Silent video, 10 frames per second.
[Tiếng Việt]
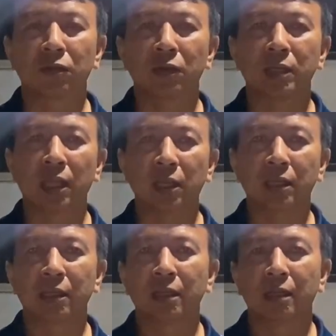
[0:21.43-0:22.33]
chú anh chị.
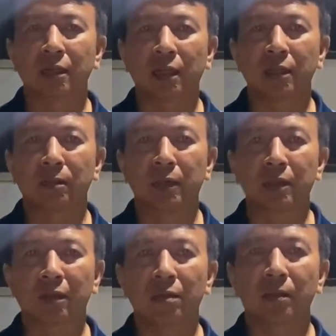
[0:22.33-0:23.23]
Tại vì mình
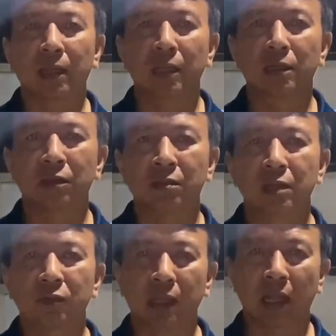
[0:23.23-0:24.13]
có một cái kênh Chồn
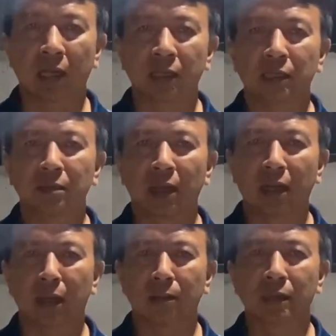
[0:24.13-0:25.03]
Hương Quyền Hạnh nhưng
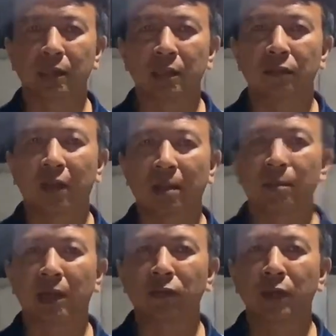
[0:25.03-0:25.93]
mà mình vi
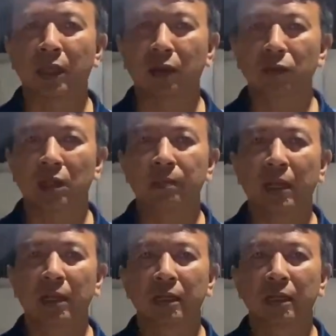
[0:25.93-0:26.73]
phạm bản quyền YouTube á,